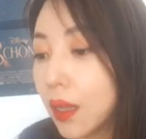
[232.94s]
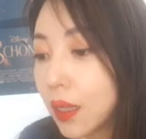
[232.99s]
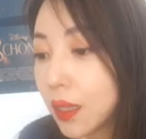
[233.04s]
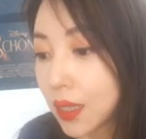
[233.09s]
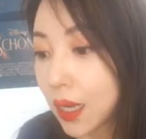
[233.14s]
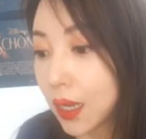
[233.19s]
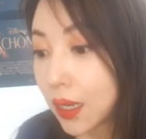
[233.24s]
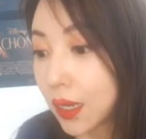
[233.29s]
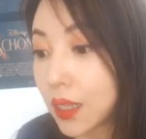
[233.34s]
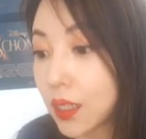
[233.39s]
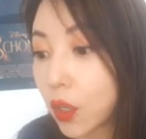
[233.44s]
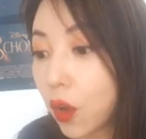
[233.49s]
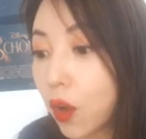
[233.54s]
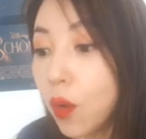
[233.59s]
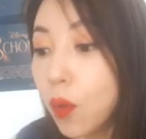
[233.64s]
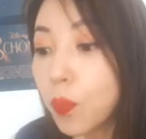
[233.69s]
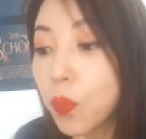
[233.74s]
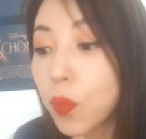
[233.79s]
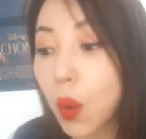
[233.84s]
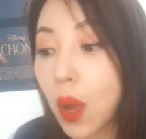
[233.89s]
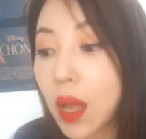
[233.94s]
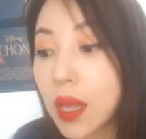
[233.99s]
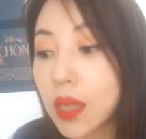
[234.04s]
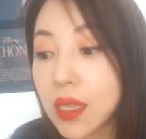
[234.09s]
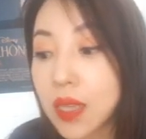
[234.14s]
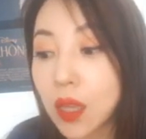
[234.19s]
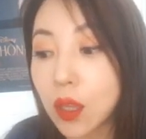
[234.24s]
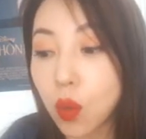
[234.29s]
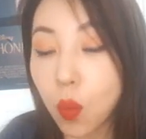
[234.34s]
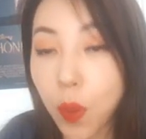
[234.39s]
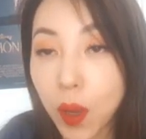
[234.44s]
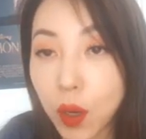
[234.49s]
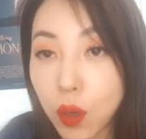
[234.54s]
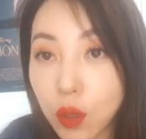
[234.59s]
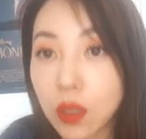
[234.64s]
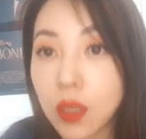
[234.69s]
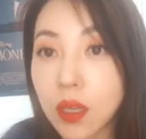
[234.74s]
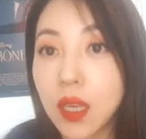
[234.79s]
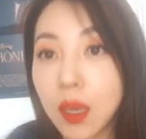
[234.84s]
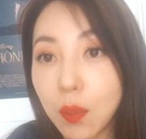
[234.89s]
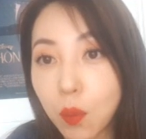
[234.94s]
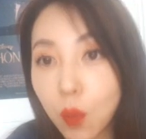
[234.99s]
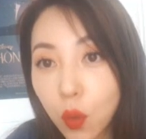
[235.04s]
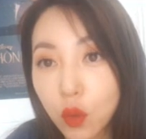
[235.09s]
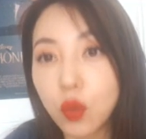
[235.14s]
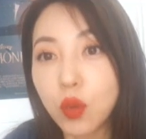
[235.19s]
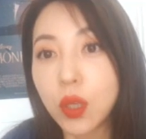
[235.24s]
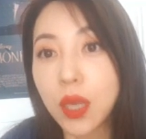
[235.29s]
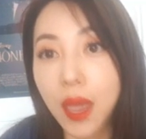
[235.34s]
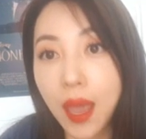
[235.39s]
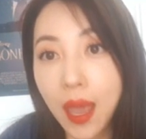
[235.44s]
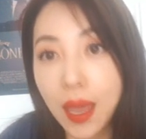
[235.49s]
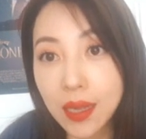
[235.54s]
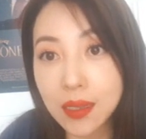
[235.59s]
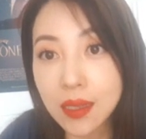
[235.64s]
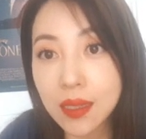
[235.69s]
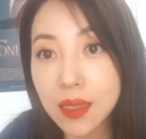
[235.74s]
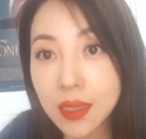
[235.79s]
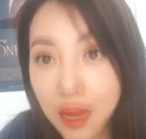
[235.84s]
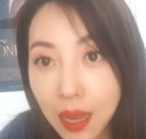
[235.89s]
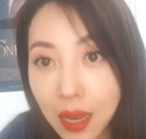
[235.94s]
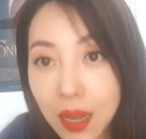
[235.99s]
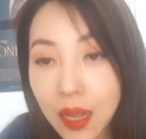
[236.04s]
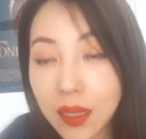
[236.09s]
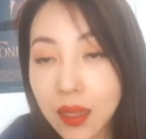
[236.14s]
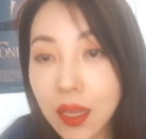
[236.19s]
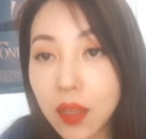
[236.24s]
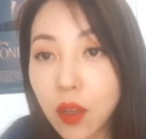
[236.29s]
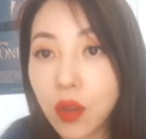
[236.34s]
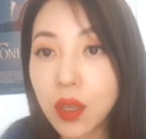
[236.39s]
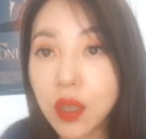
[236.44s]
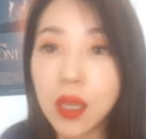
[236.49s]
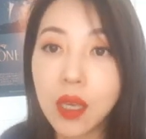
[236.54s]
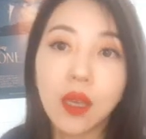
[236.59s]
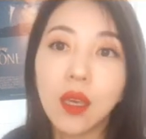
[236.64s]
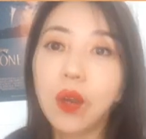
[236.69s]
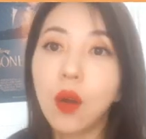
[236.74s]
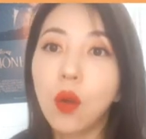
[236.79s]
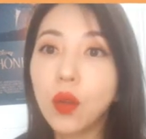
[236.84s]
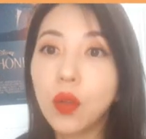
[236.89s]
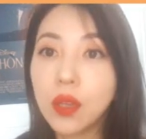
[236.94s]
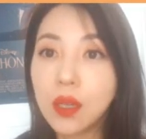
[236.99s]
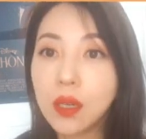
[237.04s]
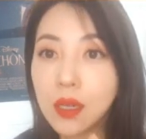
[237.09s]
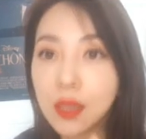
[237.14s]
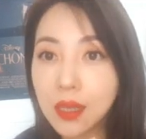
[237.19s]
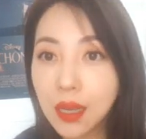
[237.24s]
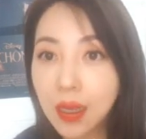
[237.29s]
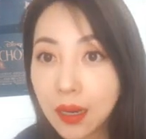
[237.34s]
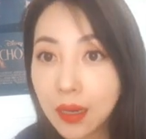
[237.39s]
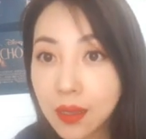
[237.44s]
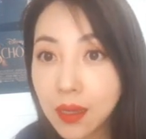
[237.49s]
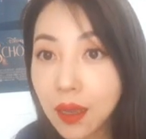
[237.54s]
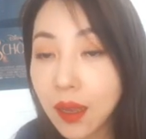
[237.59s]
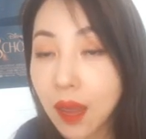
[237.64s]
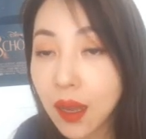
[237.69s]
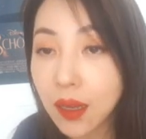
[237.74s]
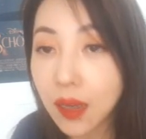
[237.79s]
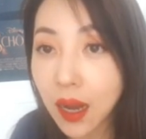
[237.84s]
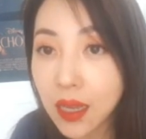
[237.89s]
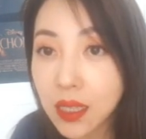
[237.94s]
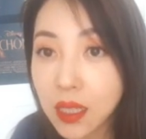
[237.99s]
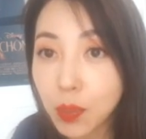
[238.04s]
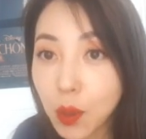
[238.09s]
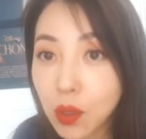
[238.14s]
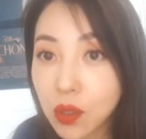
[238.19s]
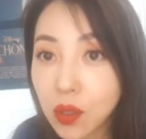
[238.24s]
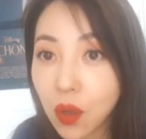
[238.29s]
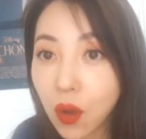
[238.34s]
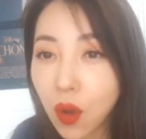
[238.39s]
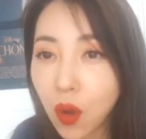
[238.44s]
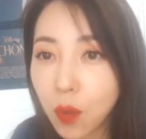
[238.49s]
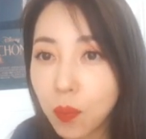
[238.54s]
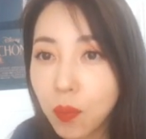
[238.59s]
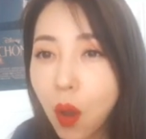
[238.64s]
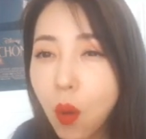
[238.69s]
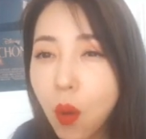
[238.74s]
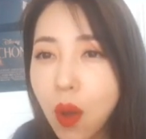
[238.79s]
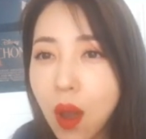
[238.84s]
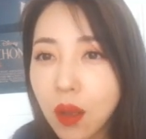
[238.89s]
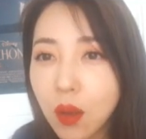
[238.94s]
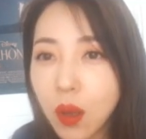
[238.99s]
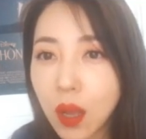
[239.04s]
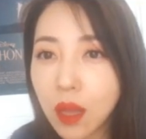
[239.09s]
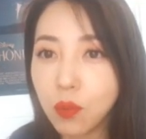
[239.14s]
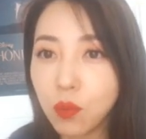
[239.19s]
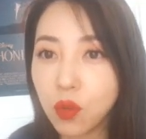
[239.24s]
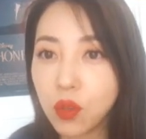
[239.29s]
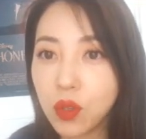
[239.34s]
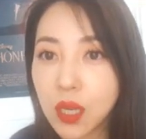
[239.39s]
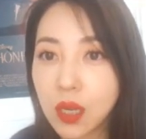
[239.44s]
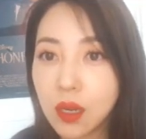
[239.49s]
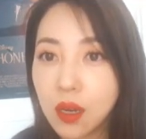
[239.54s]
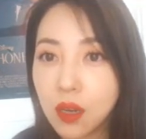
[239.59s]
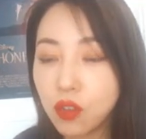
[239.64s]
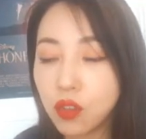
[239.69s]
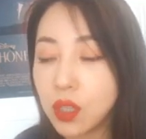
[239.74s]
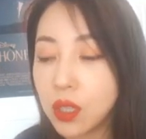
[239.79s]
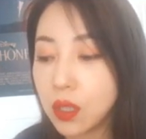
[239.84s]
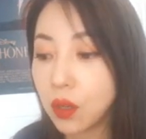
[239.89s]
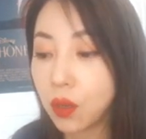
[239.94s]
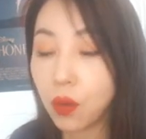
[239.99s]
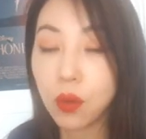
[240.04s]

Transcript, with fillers: 자, 그래서 관사 똑바로 넣기, 뭐 뒤에 S 잘 갖다 넣기 이런 것들을 잘 생각을 하시면서 명확한 문장을 해주시는